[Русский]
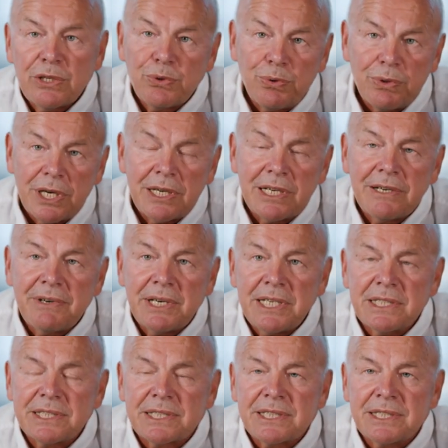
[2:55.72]
Ну, как
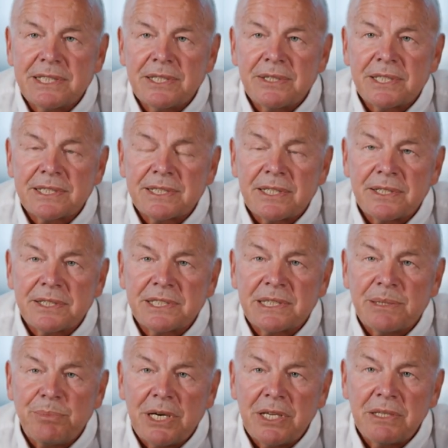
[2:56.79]
говорится, дело осталось
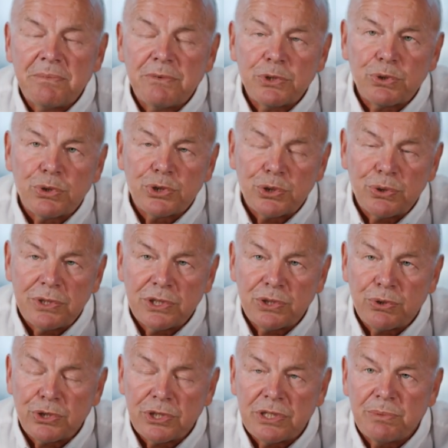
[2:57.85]
за малым. Вот то, что
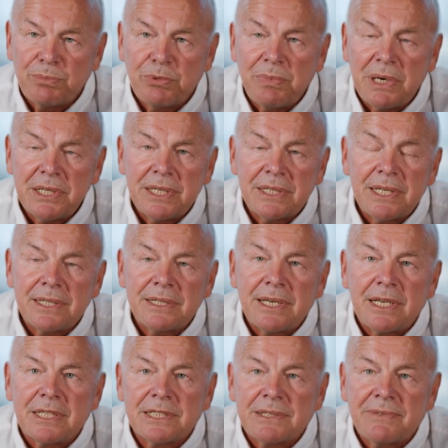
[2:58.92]
изложено на бумаге, надо
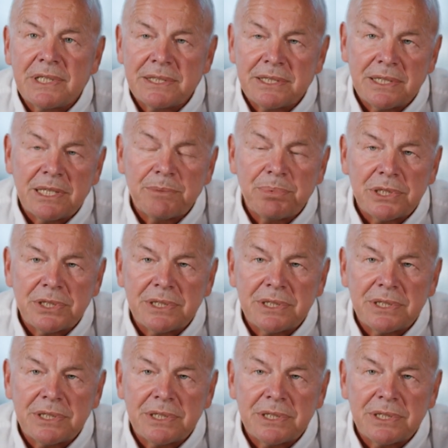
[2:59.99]
реализовать это по